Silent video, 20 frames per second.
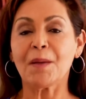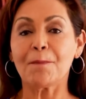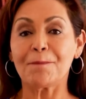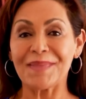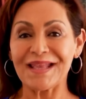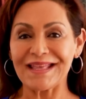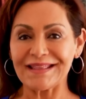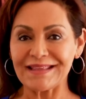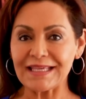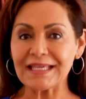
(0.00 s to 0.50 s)

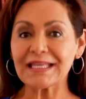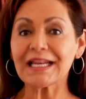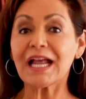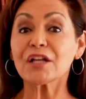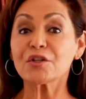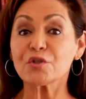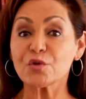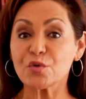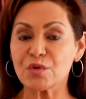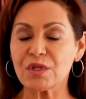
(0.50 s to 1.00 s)
pedir
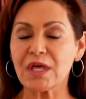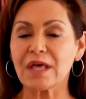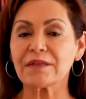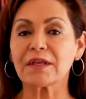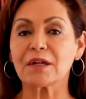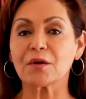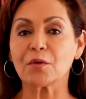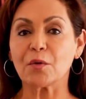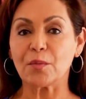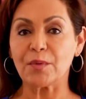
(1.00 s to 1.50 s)
ayuda
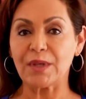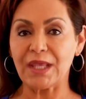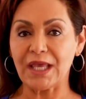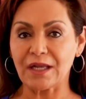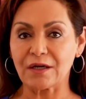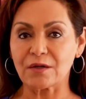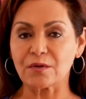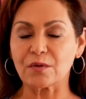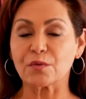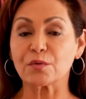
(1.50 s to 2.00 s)
del
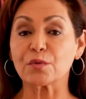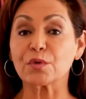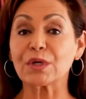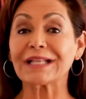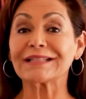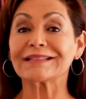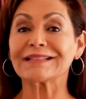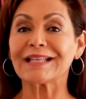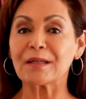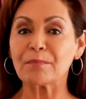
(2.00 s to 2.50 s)
gobierno
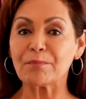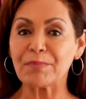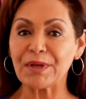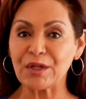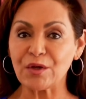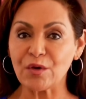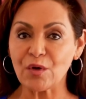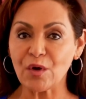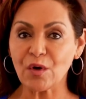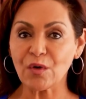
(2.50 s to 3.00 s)
durante el
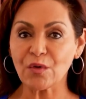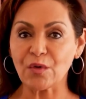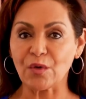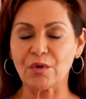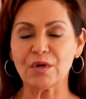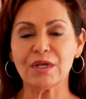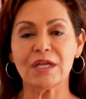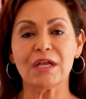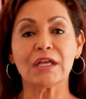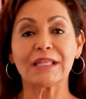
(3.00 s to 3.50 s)

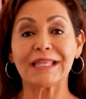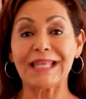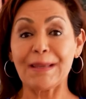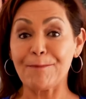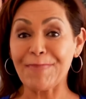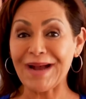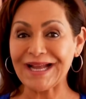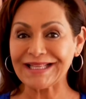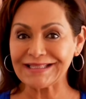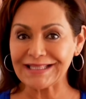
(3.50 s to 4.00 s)
periodo
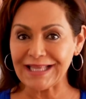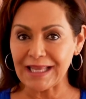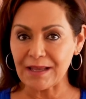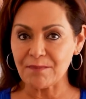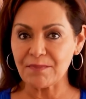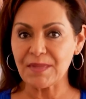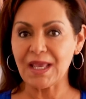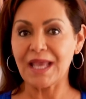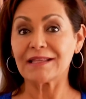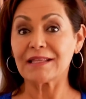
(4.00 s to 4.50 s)
de
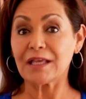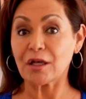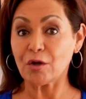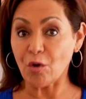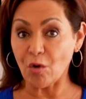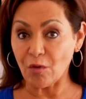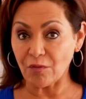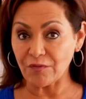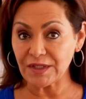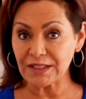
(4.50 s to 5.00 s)
pandemia y
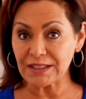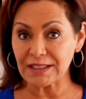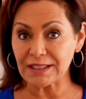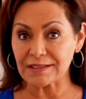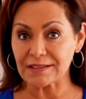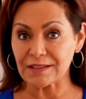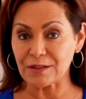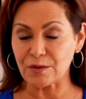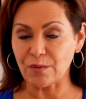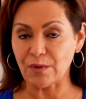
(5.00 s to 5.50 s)
de
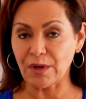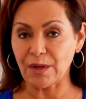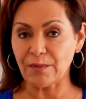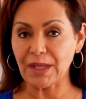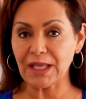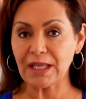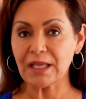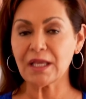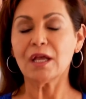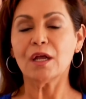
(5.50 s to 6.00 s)

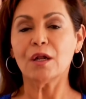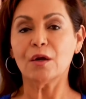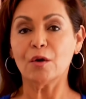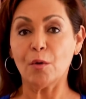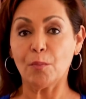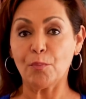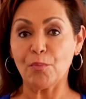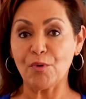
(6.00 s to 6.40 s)
COVID-19, lo